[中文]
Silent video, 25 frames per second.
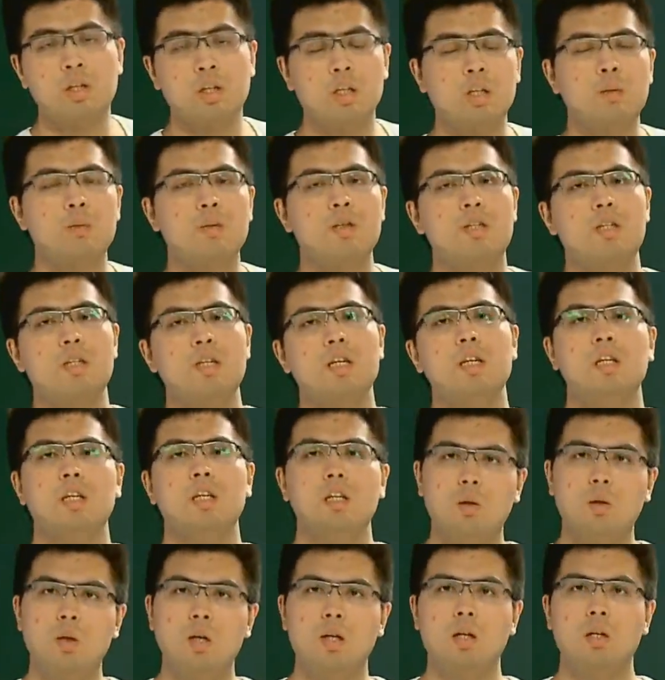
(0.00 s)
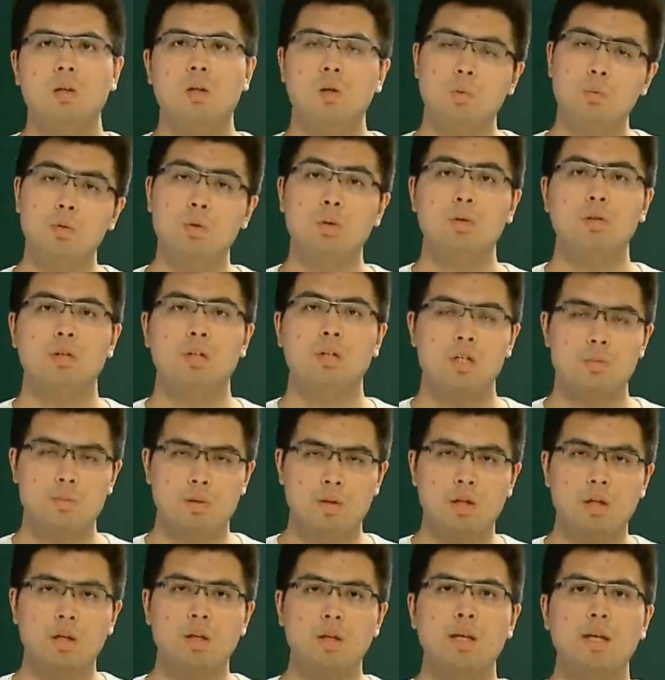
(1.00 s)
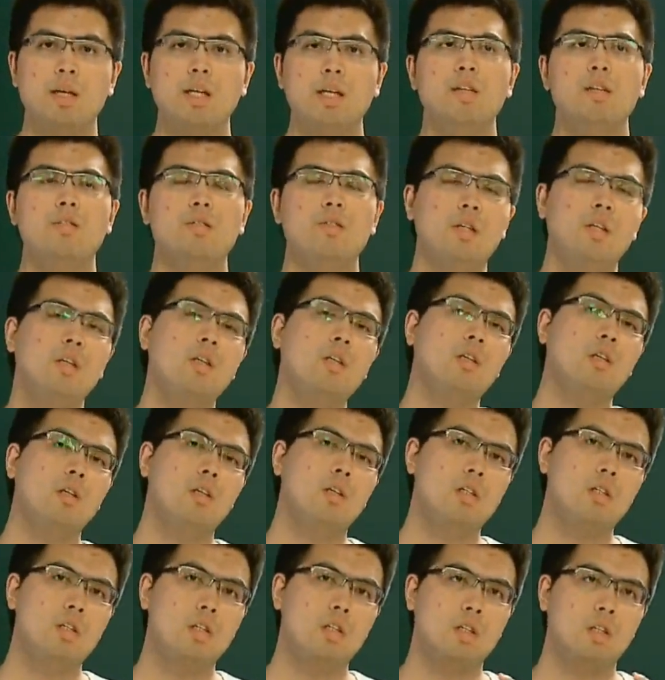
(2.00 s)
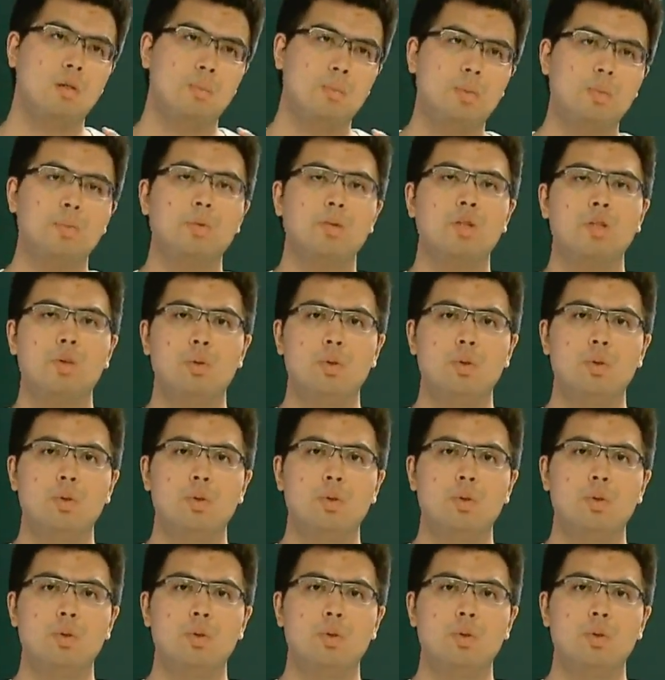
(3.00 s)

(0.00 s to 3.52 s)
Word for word: 那么这样的话，我们就会得到什么？AC 和这个 BB1